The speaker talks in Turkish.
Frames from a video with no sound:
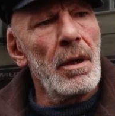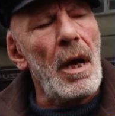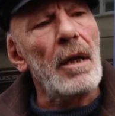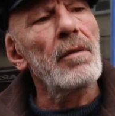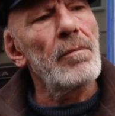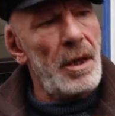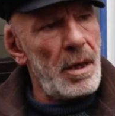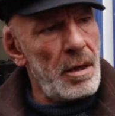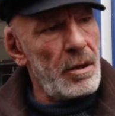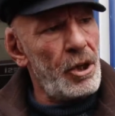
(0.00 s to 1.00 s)

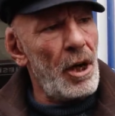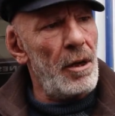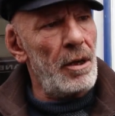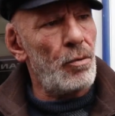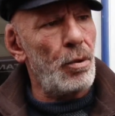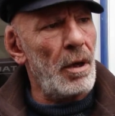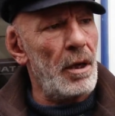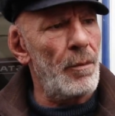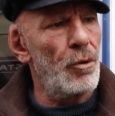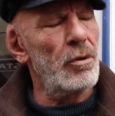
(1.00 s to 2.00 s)
arıtma şeyini
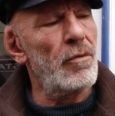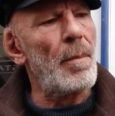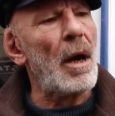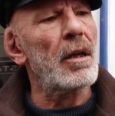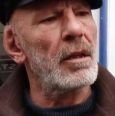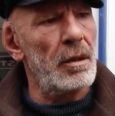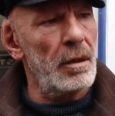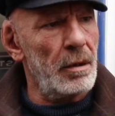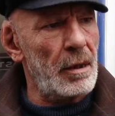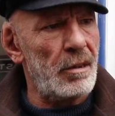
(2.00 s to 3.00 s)
kullanamıyoruz ve bakır
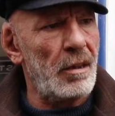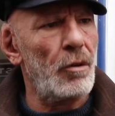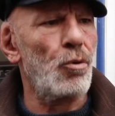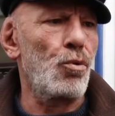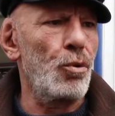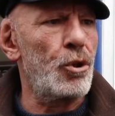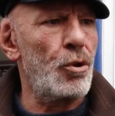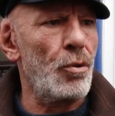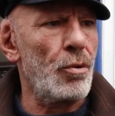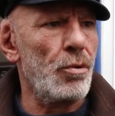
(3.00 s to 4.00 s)
destekli su
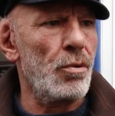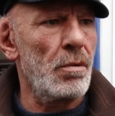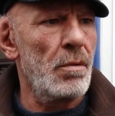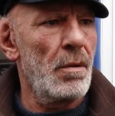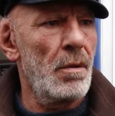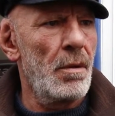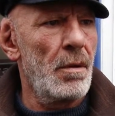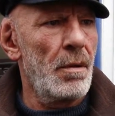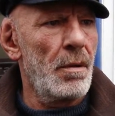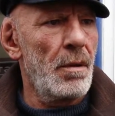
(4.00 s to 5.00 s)
içiyoruz.
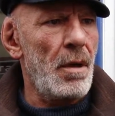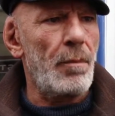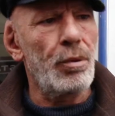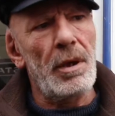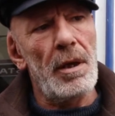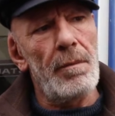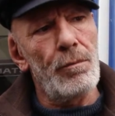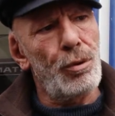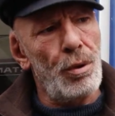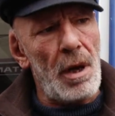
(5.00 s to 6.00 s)
Ya bu da
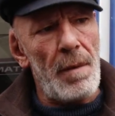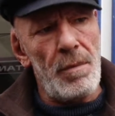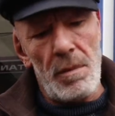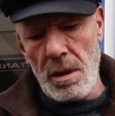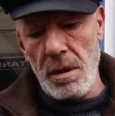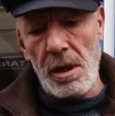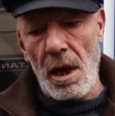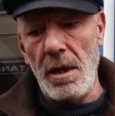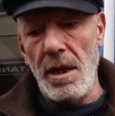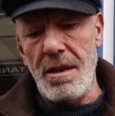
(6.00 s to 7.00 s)
bütün hem
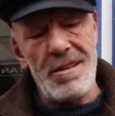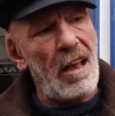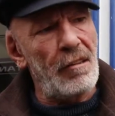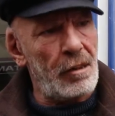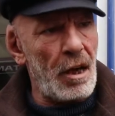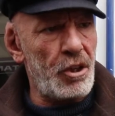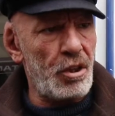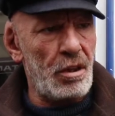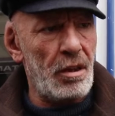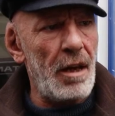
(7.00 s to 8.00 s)
şey, insanlık
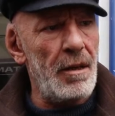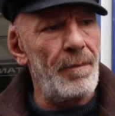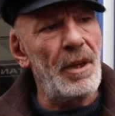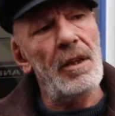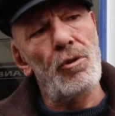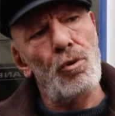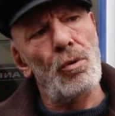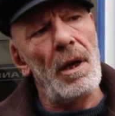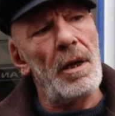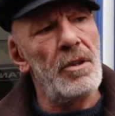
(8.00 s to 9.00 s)
açısından hem de
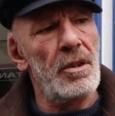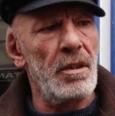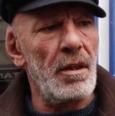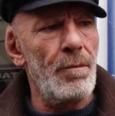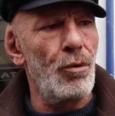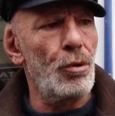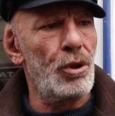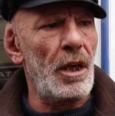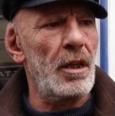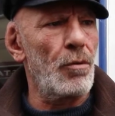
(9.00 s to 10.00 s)
çocuklar açısından büyük
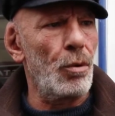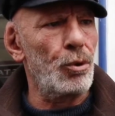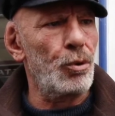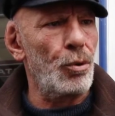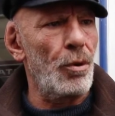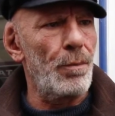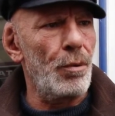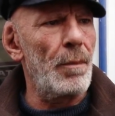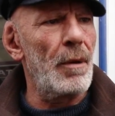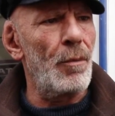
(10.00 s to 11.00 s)
şey oluşturuyor,
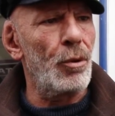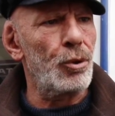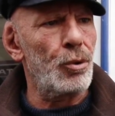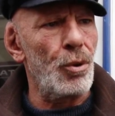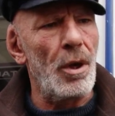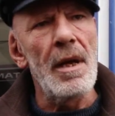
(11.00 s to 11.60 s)
problem oluşturuyor.